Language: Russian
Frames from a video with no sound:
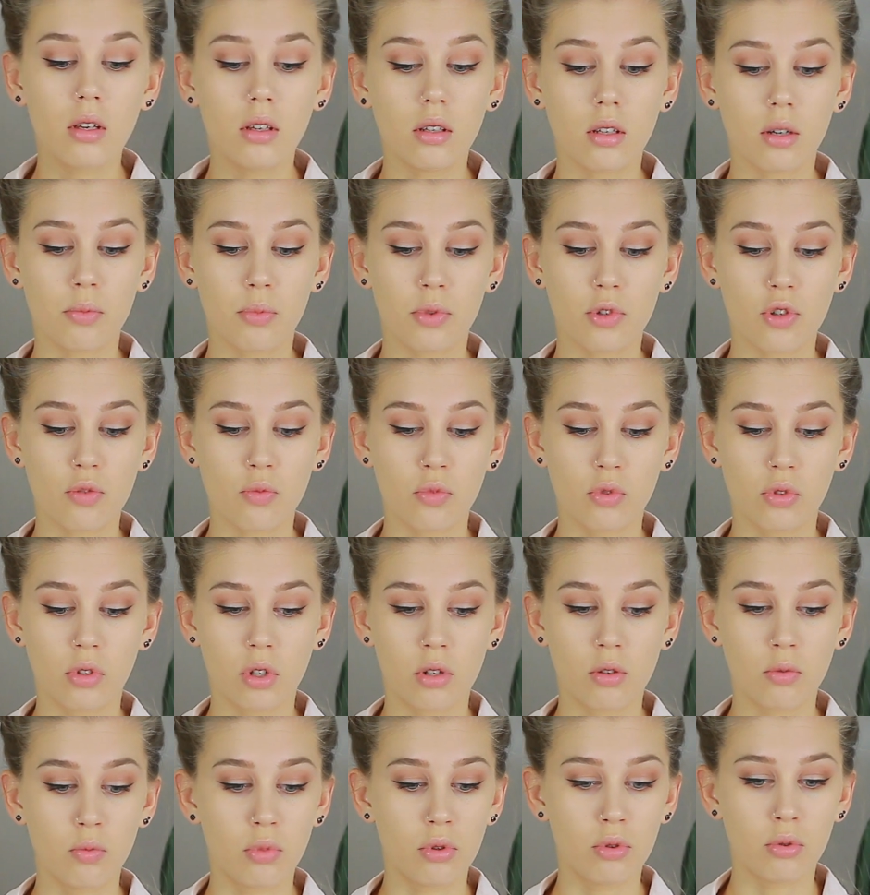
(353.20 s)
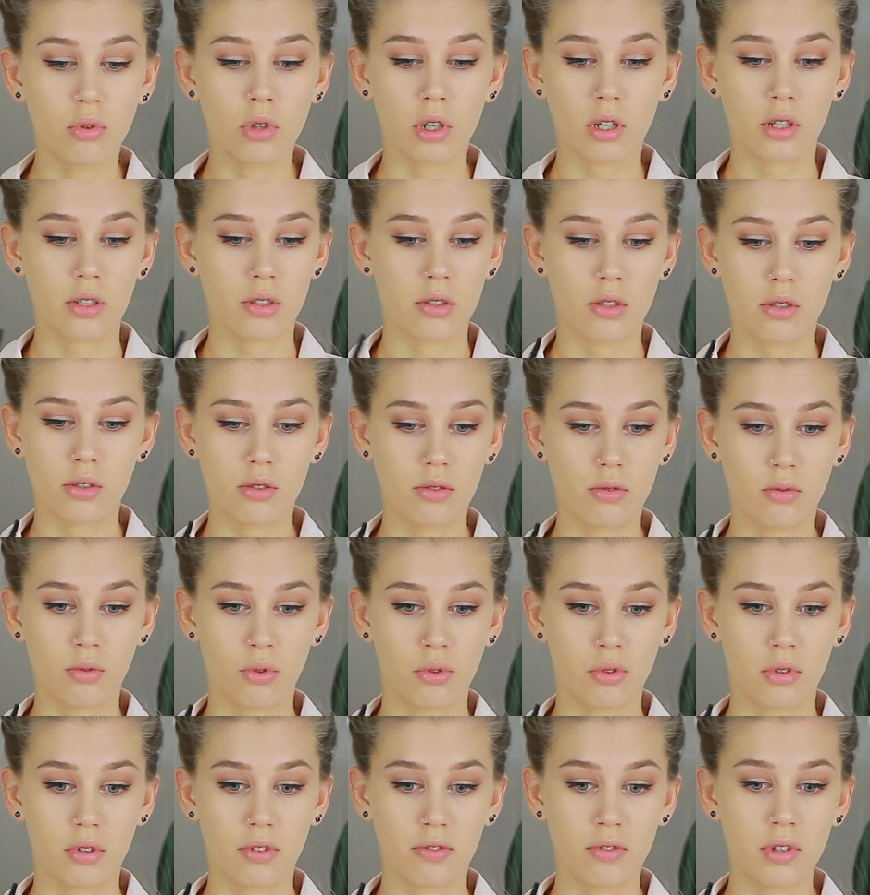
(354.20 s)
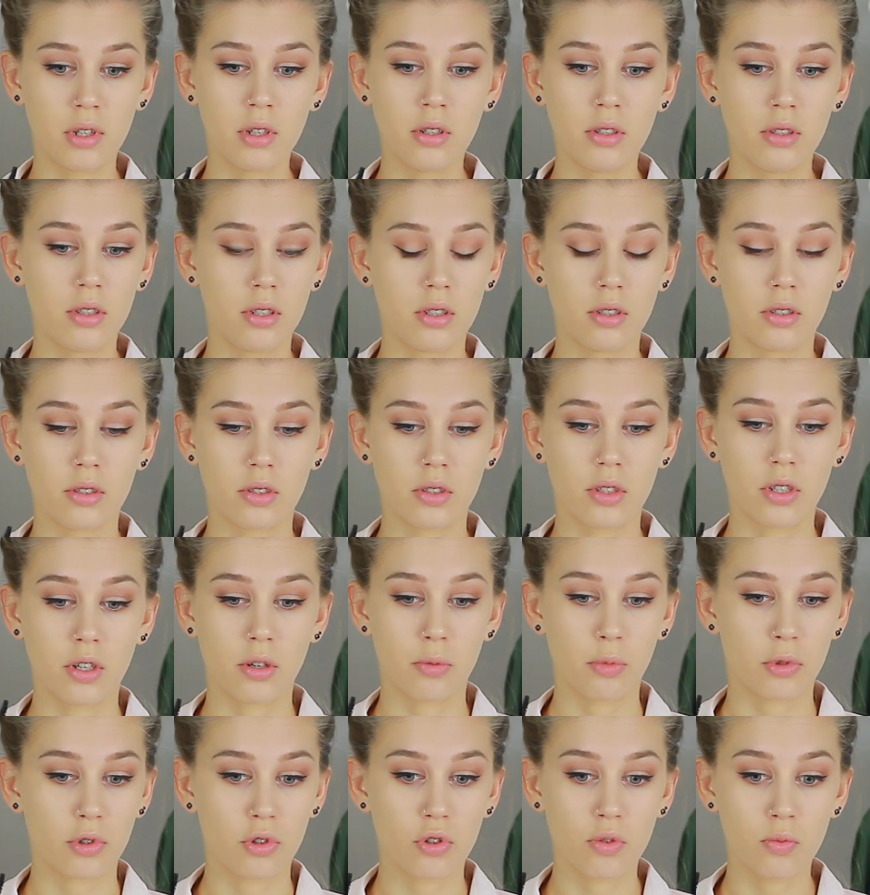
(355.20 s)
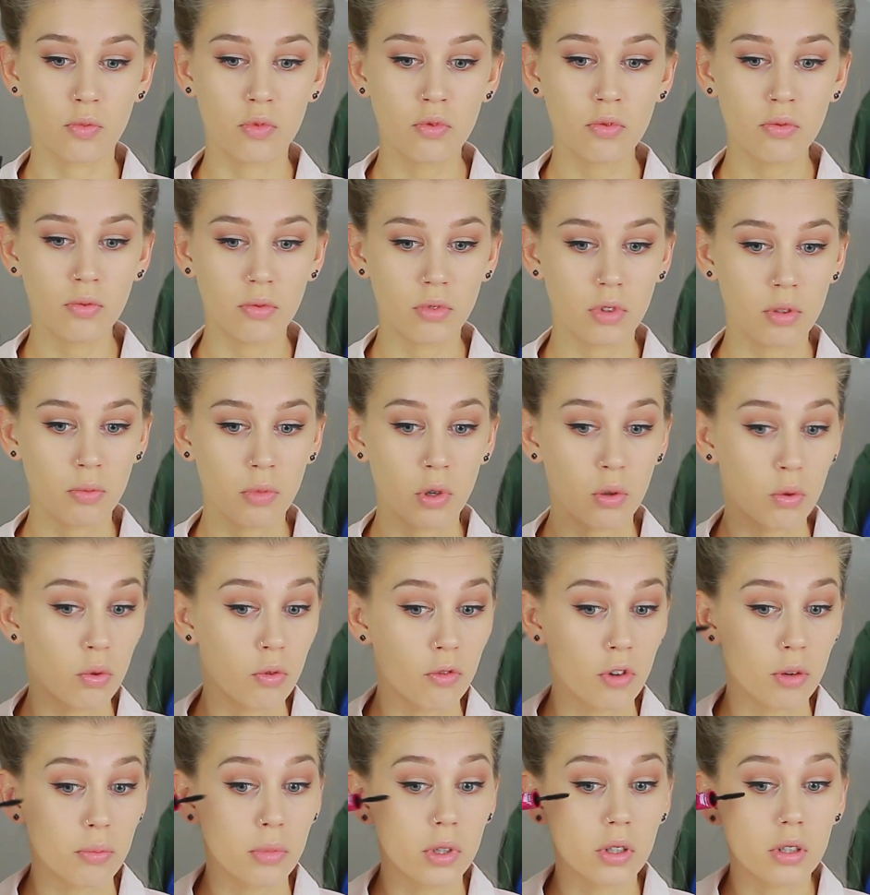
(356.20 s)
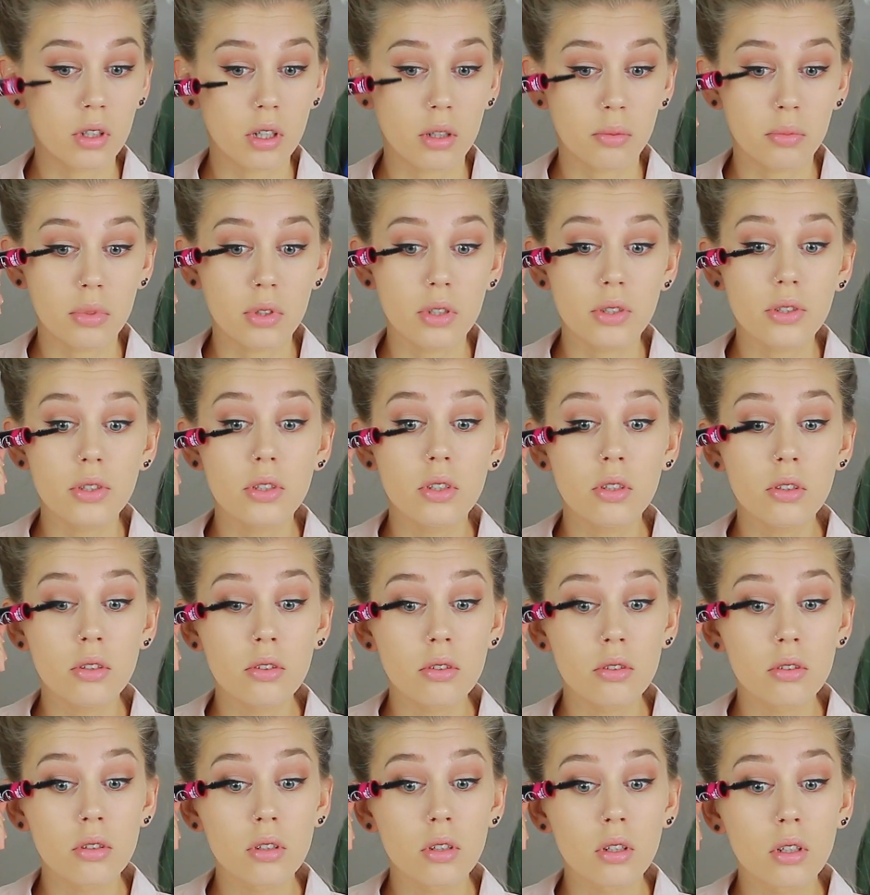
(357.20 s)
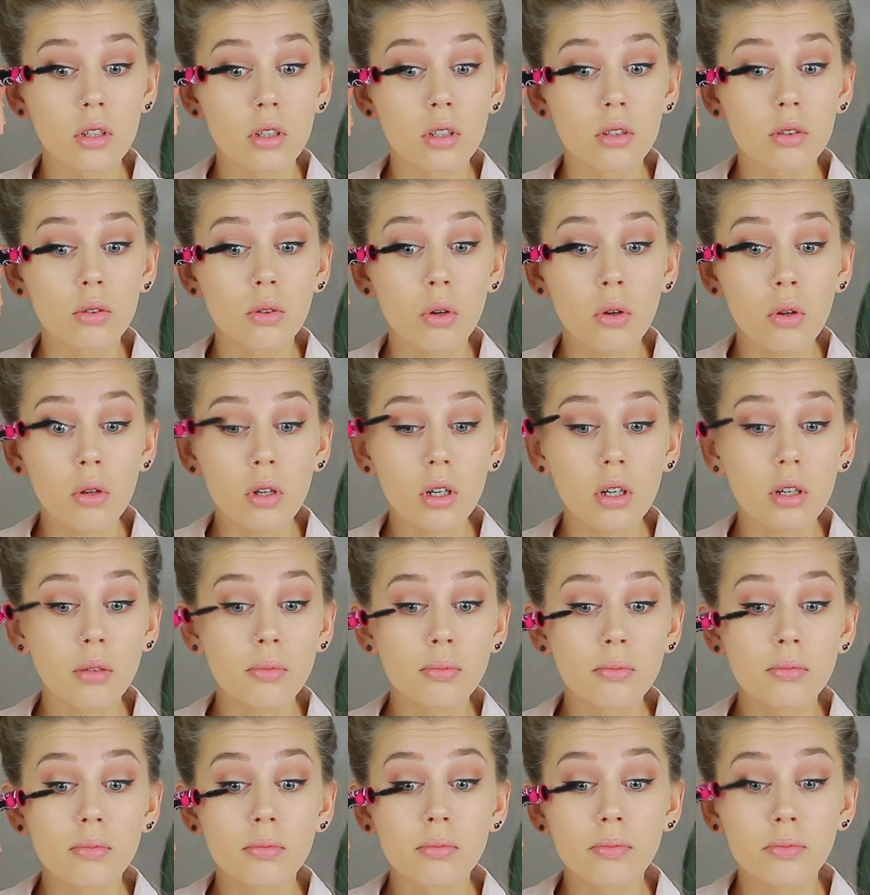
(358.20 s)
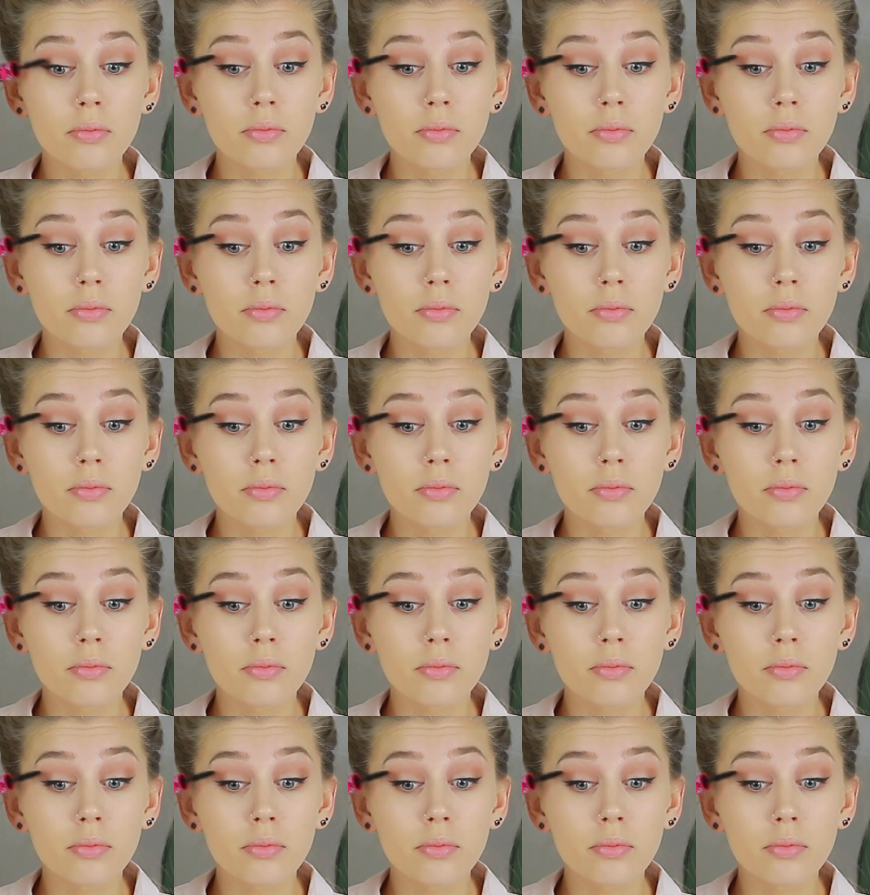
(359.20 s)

я почему-то люблю красить только верхние, не знаю почему. Не могу вам это объяснить толком.